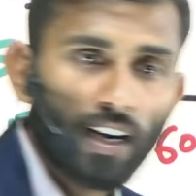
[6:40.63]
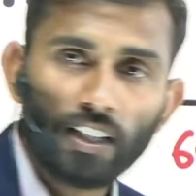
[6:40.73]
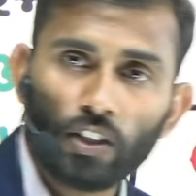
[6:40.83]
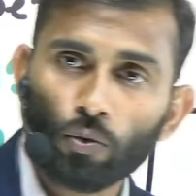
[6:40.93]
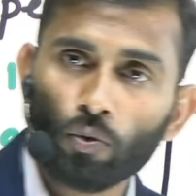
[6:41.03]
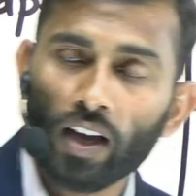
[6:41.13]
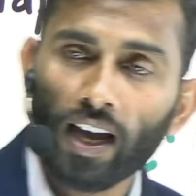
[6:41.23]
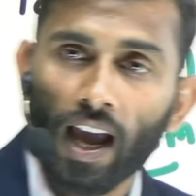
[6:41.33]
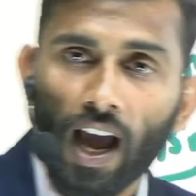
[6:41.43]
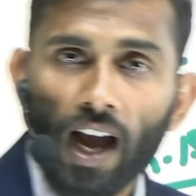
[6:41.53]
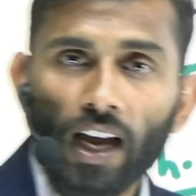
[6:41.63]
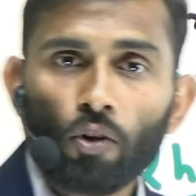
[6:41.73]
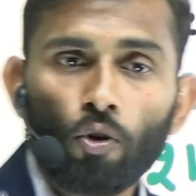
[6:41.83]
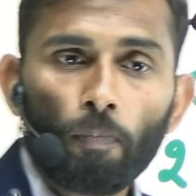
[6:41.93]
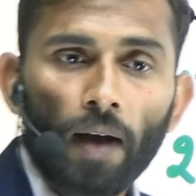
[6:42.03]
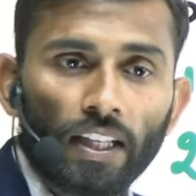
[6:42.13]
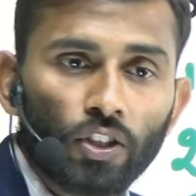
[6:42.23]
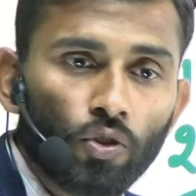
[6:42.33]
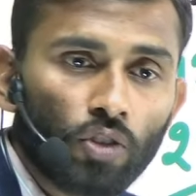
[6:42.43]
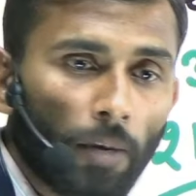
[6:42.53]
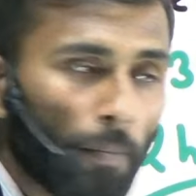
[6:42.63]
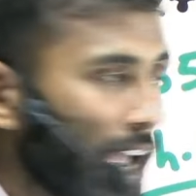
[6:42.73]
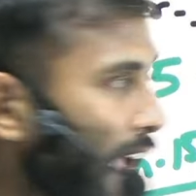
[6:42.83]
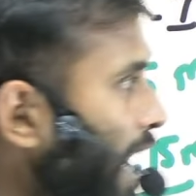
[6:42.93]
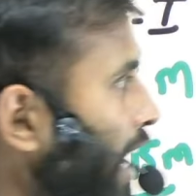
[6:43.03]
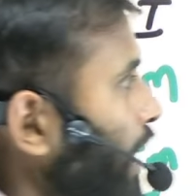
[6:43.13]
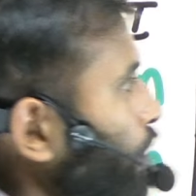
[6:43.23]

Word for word: जरूर है अगर वो पांच क्वेश्चन पे है तो